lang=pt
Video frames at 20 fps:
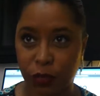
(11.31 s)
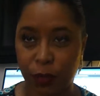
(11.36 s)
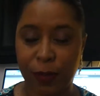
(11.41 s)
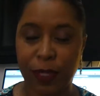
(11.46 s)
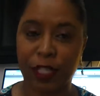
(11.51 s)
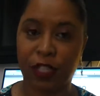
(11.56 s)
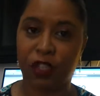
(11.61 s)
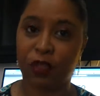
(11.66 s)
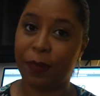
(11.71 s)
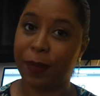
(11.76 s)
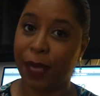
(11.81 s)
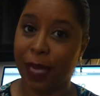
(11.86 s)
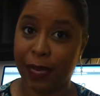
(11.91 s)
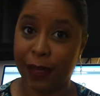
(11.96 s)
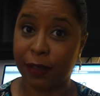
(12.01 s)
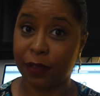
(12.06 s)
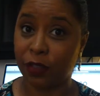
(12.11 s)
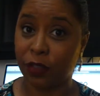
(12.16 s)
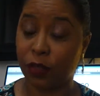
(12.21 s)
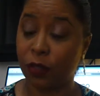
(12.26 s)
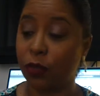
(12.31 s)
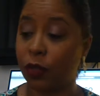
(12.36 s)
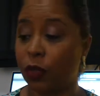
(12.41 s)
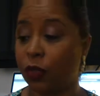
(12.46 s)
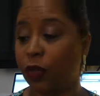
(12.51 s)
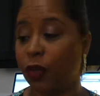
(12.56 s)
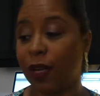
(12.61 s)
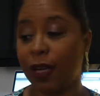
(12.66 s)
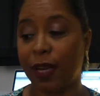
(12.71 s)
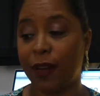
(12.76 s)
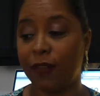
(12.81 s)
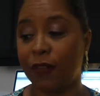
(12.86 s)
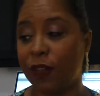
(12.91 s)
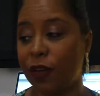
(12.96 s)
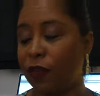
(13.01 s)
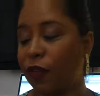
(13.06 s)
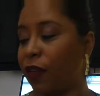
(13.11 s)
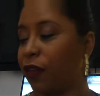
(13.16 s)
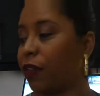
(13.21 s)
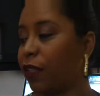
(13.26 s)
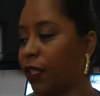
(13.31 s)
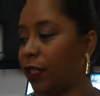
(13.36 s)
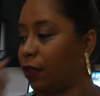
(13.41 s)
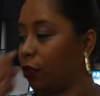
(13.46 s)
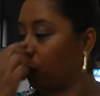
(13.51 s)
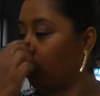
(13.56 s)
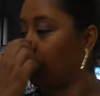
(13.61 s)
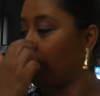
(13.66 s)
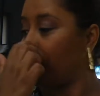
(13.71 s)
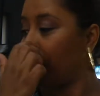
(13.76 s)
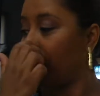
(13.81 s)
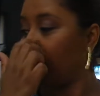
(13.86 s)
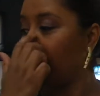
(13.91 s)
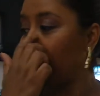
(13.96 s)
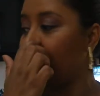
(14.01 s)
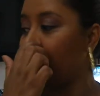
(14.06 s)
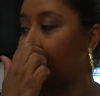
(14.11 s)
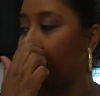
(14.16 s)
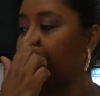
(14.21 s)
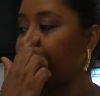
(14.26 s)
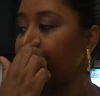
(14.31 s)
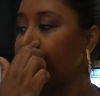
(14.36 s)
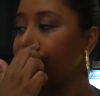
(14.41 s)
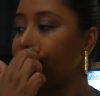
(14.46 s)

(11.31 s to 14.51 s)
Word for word: do mês de março Eu não gravei o favorito do mês de